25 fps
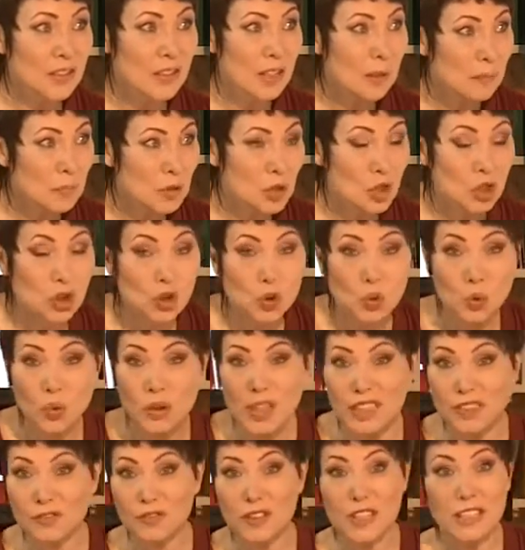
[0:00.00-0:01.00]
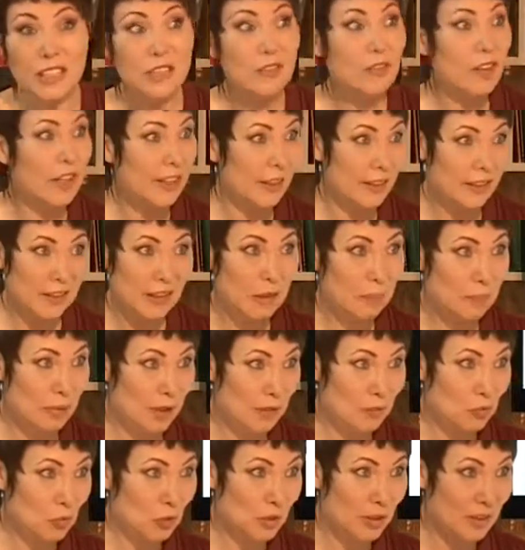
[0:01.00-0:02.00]
сообщил, что у нас фестивали не
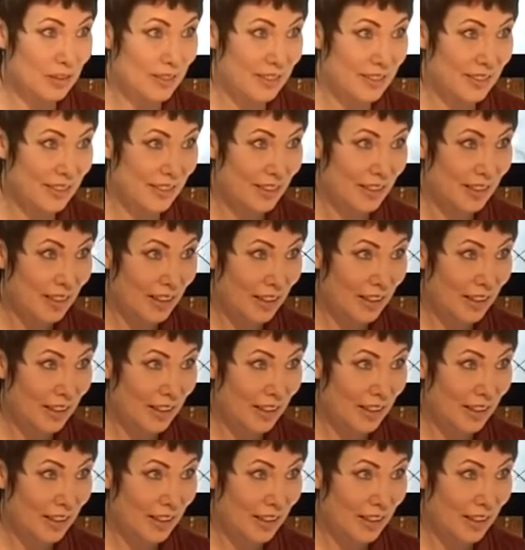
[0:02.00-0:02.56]
проводятся.